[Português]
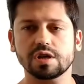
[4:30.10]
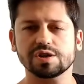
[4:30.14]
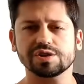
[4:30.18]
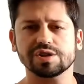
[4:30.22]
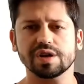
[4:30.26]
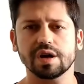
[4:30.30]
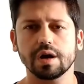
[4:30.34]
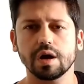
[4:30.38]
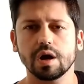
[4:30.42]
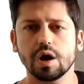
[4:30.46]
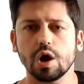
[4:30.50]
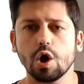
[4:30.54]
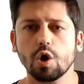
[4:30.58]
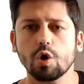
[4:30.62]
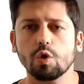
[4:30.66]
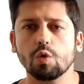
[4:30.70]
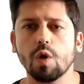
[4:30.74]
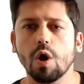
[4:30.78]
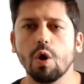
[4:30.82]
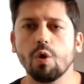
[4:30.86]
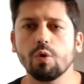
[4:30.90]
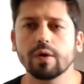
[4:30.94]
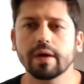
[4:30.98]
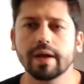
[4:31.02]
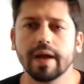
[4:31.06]
ou seja,
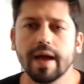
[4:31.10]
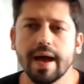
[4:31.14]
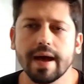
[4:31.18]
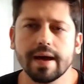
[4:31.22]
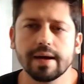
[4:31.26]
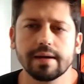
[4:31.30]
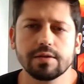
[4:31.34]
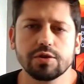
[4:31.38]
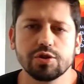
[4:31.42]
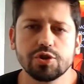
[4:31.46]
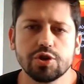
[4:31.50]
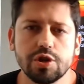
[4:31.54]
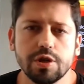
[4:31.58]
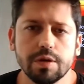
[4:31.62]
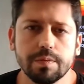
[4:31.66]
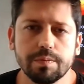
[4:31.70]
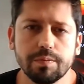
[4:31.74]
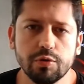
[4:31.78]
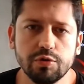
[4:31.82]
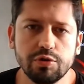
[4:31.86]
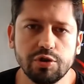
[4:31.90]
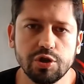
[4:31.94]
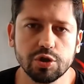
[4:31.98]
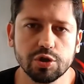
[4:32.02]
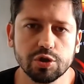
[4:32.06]
qualquer
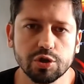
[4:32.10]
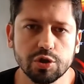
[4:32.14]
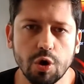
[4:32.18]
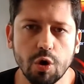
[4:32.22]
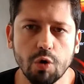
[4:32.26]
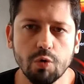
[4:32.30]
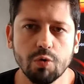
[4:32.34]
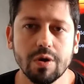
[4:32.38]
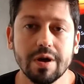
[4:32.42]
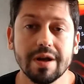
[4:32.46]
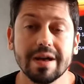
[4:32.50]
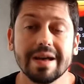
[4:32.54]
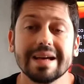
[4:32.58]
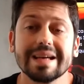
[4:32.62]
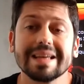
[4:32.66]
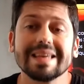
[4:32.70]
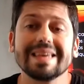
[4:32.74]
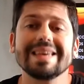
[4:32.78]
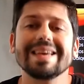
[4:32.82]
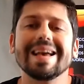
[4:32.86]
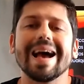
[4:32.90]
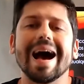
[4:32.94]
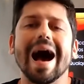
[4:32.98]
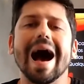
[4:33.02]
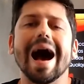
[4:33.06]
tipo de som
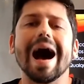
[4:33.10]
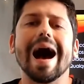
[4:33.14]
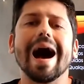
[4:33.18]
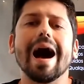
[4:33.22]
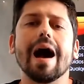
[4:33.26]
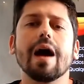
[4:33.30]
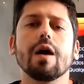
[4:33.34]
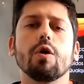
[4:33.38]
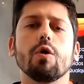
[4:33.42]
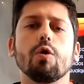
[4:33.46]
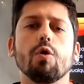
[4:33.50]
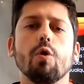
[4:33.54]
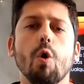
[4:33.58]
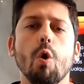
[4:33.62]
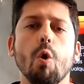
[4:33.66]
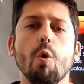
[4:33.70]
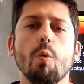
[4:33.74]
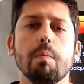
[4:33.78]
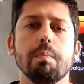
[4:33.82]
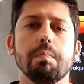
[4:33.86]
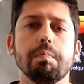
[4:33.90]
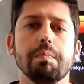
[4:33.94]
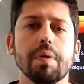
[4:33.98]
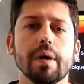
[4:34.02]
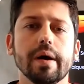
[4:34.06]
que
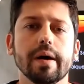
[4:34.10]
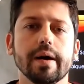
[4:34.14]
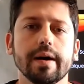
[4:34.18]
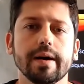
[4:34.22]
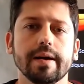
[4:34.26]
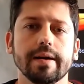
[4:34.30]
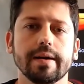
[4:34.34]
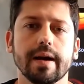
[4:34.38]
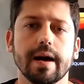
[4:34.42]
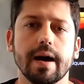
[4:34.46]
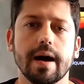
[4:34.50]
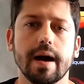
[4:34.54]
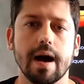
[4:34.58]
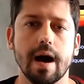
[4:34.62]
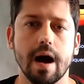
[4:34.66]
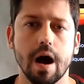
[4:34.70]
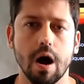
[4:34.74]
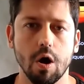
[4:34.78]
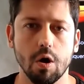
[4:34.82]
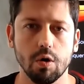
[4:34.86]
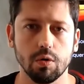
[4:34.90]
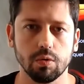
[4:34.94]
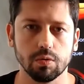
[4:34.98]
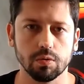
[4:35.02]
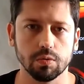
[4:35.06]
acompanha
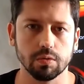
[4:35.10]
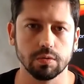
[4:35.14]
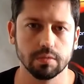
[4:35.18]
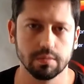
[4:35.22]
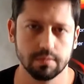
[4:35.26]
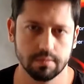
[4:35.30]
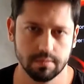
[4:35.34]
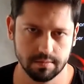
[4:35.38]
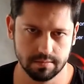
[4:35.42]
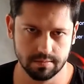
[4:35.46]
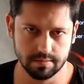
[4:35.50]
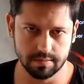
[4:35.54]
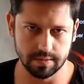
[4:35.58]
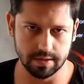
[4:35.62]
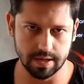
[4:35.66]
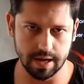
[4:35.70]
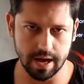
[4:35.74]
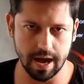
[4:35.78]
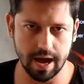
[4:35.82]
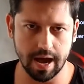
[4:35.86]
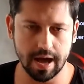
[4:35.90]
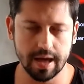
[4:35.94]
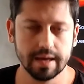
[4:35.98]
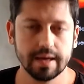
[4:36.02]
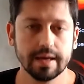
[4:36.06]
algo
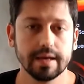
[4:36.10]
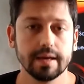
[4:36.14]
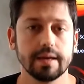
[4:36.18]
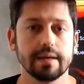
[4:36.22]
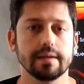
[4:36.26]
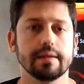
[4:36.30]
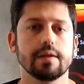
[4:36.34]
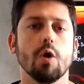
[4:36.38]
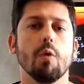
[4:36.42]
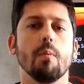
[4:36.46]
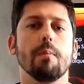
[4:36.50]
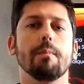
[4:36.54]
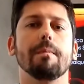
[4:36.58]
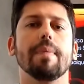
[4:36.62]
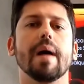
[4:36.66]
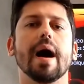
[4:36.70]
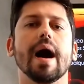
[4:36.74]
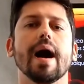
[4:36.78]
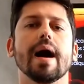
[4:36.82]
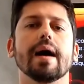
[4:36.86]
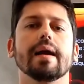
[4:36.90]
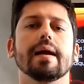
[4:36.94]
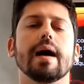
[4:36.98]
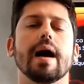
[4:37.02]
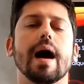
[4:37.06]
tá?
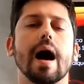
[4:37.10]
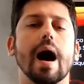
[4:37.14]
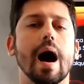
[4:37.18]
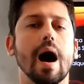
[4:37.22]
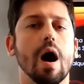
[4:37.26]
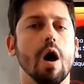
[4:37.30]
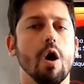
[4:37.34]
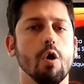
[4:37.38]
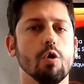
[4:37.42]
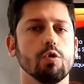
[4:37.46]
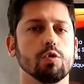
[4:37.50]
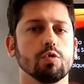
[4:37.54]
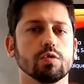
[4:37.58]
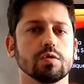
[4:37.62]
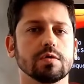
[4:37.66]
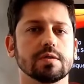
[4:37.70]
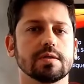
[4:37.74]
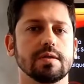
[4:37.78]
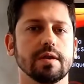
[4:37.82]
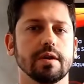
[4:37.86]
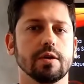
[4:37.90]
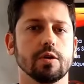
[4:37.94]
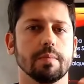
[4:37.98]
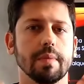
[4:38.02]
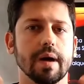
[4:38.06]
Então, para
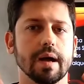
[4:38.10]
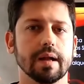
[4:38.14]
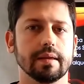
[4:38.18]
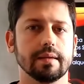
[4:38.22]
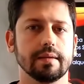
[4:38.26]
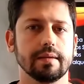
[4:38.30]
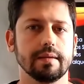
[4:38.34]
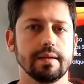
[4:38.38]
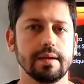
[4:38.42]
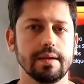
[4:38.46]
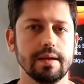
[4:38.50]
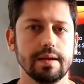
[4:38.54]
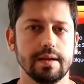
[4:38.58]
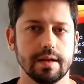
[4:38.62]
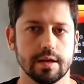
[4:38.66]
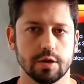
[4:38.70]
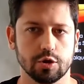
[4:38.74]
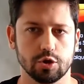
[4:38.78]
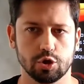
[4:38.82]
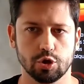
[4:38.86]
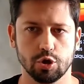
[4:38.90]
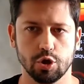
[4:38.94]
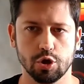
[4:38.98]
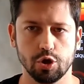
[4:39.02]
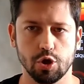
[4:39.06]
algo ser uma
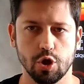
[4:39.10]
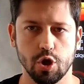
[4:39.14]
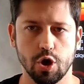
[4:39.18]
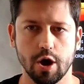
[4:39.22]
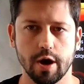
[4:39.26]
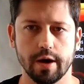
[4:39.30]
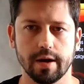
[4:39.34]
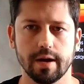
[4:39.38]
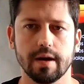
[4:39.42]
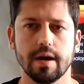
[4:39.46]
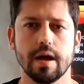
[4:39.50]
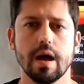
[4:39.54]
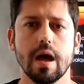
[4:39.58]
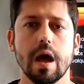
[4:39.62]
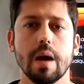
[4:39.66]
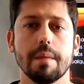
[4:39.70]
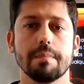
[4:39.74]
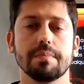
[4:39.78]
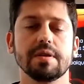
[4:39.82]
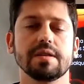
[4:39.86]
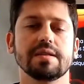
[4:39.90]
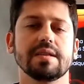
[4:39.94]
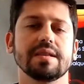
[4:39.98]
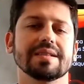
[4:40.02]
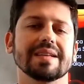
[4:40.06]
trilha
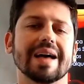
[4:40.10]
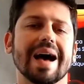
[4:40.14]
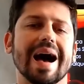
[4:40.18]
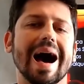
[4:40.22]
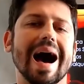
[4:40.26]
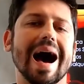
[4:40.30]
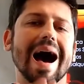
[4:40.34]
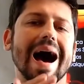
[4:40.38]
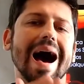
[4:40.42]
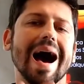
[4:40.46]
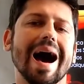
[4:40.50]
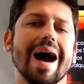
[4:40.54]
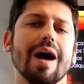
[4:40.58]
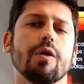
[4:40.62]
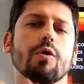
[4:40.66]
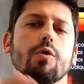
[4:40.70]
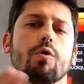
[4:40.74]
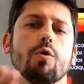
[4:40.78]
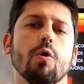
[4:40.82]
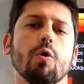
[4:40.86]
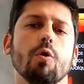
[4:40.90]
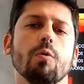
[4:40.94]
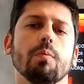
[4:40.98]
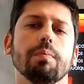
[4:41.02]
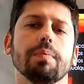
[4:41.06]
sonora, precisa
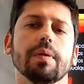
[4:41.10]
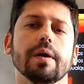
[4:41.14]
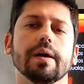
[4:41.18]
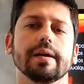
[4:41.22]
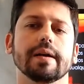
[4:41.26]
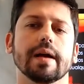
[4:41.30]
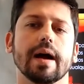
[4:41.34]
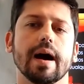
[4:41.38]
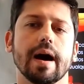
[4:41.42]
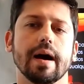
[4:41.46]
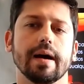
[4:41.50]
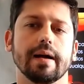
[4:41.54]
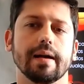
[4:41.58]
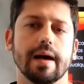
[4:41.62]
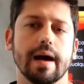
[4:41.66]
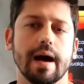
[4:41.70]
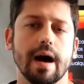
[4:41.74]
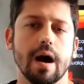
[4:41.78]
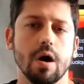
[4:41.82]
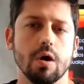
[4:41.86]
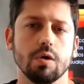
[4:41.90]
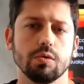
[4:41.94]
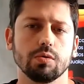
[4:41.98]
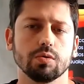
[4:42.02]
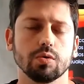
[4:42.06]

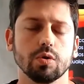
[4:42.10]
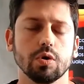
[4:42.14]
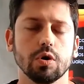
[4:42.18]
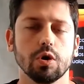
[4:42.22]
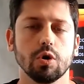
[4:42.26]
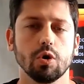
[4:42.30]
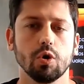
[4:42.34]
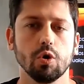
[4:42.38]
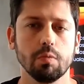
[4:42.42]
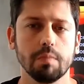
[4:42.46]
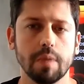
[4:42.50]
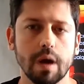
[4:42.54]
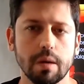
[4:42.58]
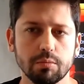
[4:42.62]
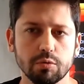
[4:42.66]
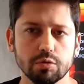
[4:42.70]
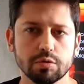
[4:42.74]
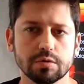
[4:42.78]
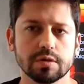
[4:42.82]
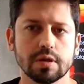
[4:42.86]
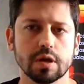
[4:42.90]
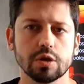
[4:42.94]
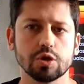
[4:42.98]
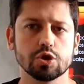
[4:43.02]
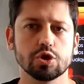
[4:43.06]
acompanhar algo.
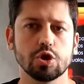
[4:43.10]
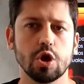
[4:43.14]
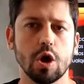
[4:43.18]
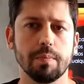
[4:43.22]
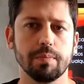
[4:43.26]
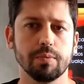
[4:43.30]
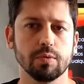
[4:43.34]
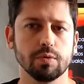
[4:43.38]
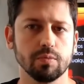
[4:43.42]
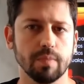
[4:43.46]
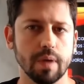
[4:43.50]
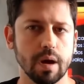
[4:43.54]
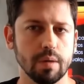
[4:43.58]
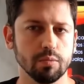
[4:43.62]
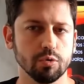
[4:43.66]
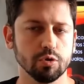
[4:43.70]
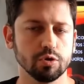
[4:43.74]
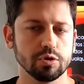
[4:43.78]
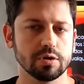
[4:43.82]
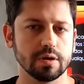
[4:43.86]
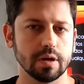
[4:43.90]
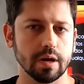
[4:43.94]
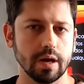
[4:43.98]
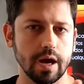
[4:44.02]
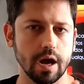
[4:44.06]
Uma música só por
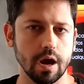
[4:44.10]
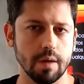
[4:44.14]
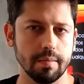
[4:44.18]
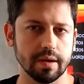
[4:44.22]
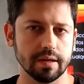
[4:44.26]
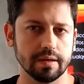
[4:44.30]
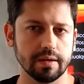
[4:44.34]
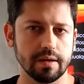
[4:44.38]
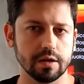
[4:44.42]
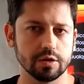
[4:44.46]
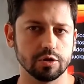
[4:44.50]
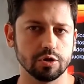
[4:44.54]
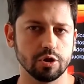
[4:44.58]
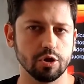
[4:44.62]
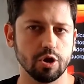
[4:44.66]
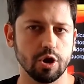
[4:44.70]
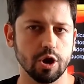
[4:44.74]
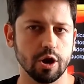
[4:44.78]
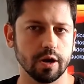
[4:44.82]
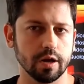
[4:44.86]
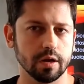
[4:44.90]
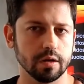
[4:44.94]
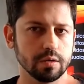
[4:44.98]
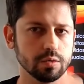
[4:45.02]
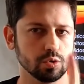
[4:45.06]
uma música é uma trilha
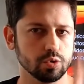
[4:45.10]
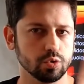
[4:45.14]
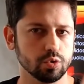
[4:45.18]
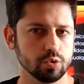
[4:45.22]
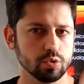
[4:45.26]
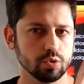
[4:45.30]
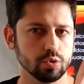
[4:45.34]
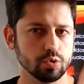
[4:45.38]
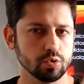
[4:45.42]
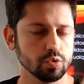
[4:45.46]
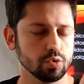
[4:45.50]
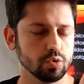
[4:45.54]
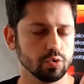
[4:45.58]
sonora?